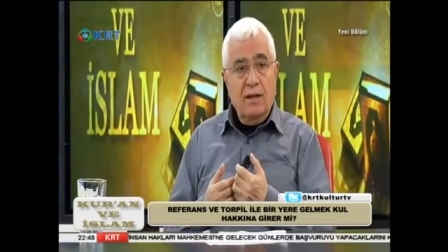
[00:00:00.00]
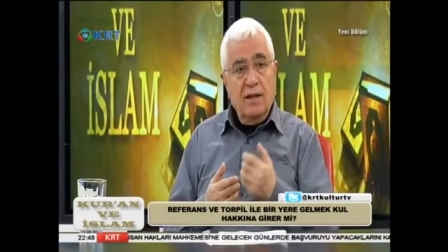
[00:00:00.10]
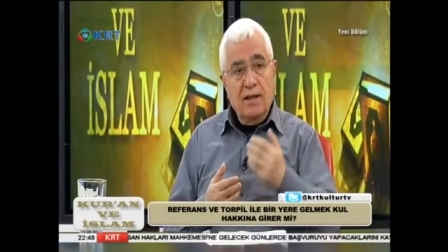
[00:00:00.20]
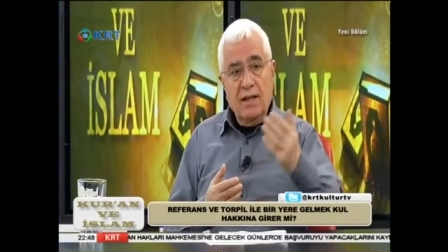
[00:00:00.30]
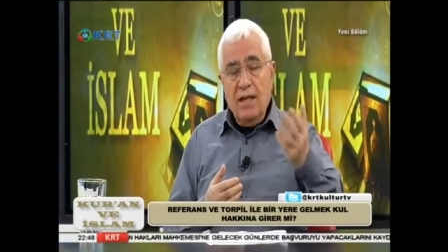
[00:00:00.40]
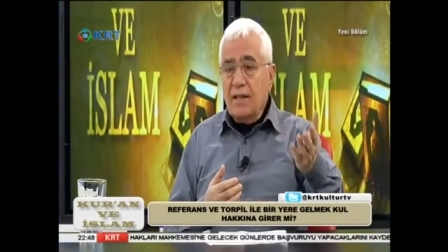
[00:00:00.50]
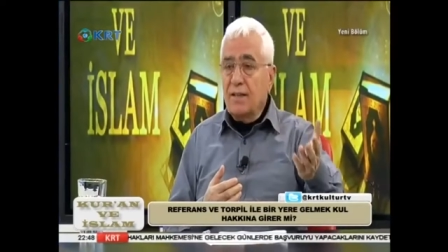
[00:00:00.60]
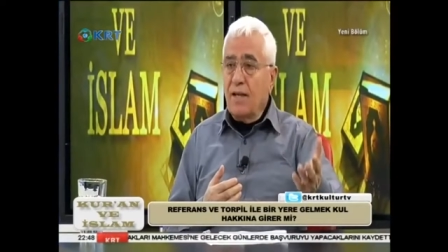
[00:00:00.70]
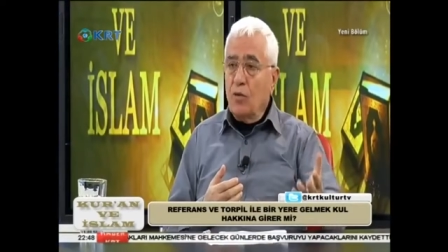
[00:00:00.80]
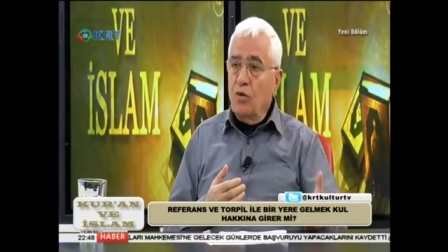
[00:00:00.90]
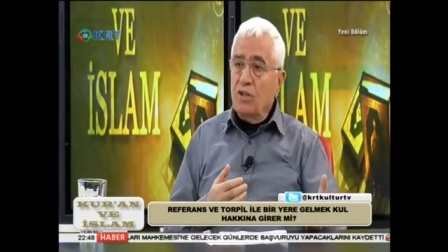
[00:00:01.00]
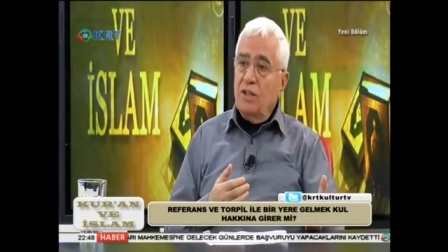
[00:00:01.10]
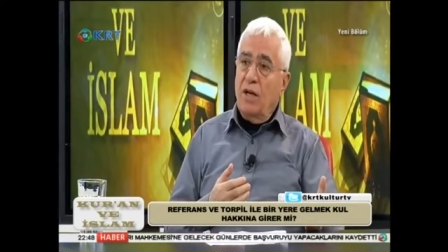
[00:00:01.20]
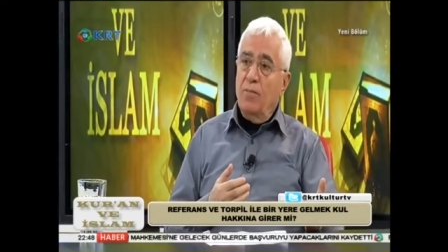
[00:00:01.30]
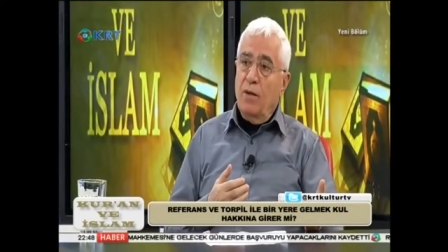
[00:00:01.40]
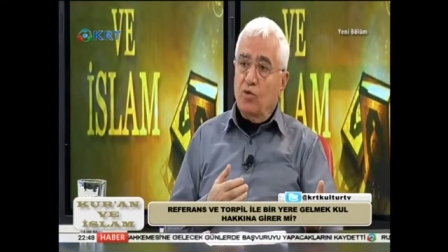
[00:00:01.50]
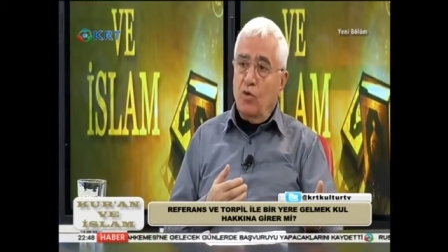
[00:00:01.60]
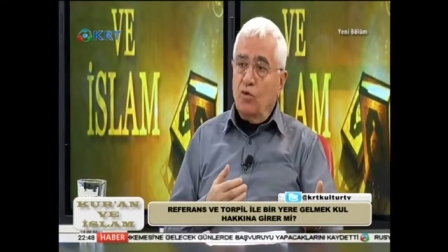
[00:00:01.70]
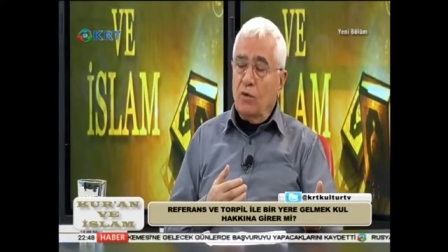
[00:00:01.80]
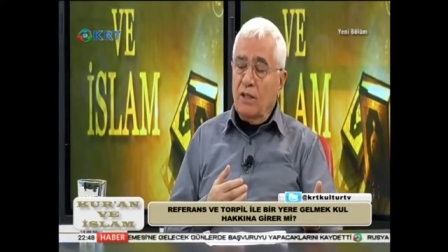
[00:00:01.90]
illa ki sen o işi yapmak
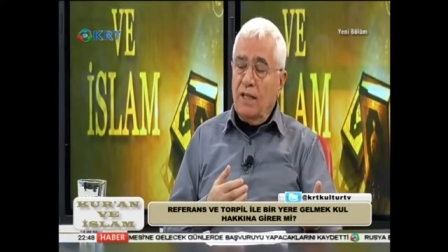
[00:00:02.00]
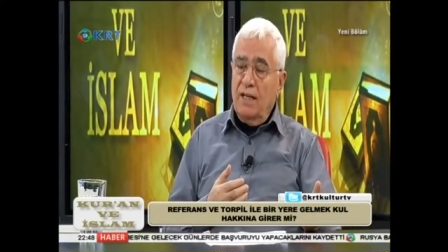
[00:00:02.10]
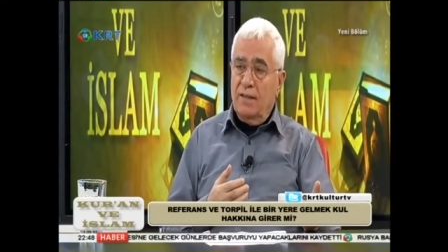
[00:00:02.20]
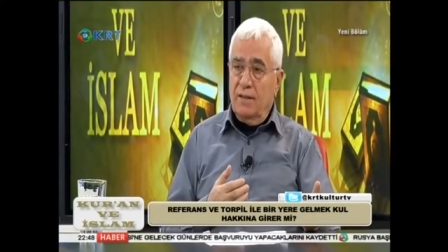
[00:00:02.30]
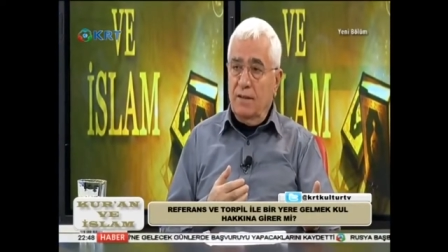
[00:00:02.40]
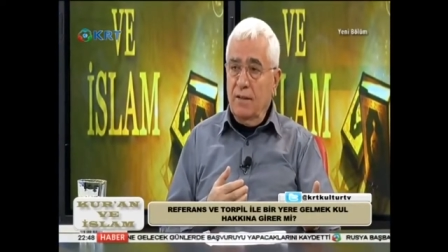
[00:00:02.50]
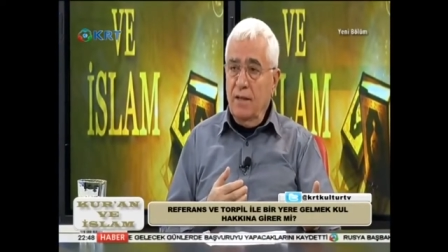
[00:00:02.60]
zorunda değilsin.